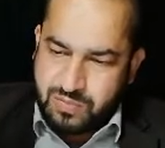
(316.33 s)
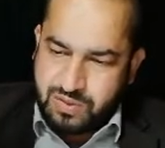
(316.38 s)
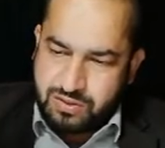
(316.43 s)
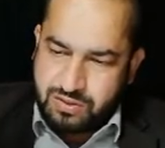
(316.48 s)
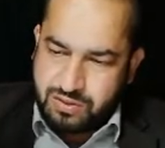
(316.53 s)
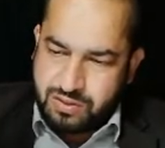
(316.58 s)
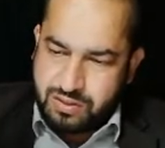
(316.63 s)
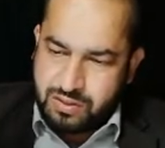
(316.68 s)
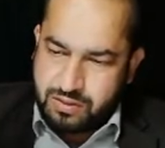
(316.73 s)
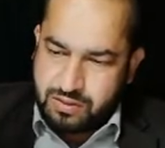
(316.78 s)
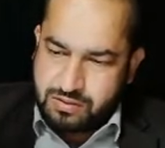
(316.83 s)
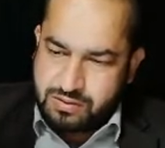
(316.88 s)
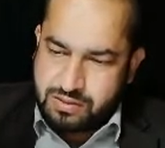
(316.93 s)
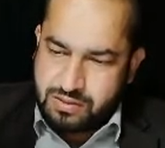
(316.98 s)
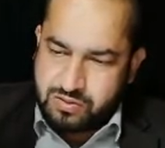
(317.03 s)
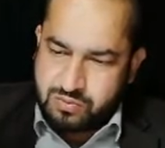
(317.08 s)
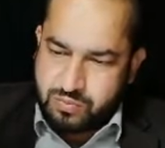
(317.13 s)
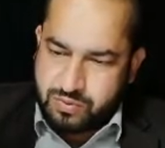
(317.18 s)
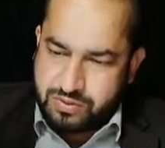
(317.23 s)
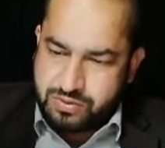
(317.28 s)
ठीक है ये
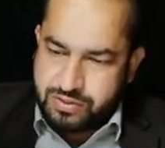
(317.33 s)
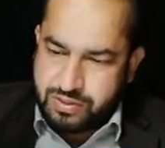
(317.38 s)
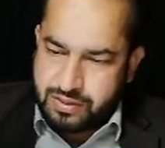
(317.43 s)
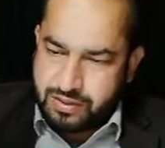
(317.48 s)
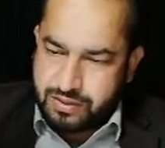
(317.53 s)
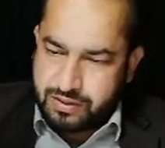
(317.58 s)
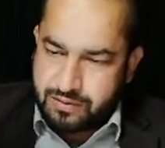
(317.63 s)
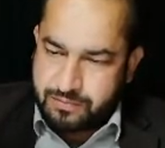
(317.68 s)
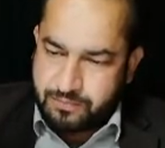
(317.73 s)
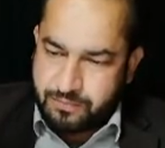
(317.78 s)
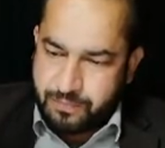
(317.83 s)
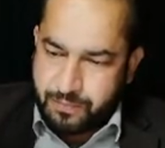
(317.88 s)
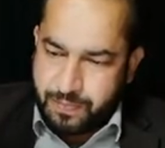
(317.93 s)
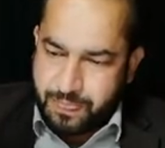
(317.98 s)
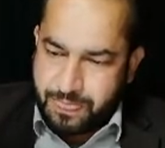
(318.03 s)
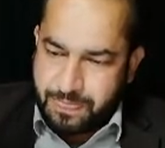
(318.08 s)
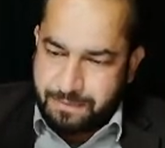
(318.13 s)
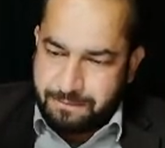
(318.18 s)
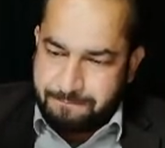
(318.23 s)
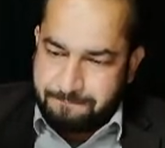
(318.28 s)
6 बन जाएगा
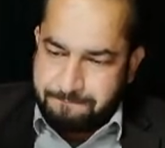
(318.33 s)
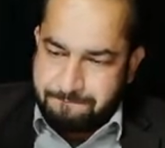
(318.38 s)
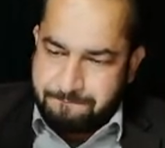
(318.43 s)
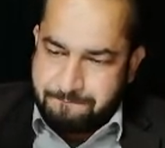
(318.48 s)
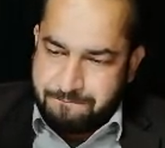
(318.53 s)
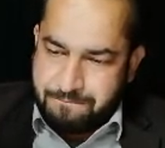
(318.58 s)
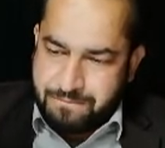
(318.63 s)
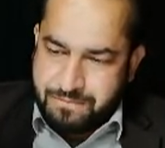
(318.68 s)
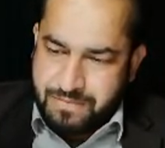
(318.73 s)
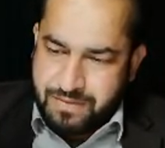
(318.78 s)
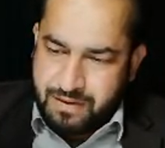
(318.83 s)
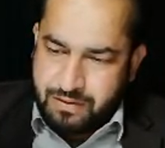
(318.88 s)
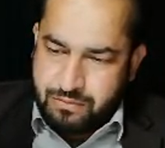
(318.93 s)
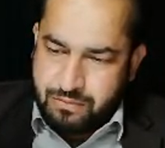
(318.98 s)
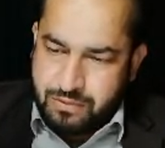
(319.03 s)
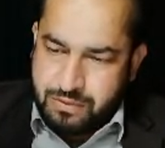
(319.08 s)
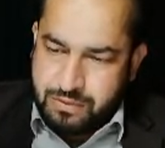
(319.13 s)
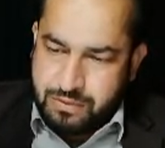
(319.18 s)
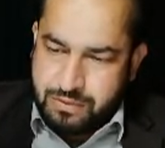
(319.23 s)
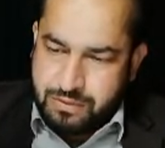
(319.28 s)

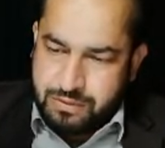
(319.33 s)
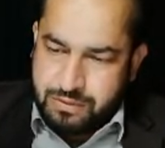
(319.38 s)
और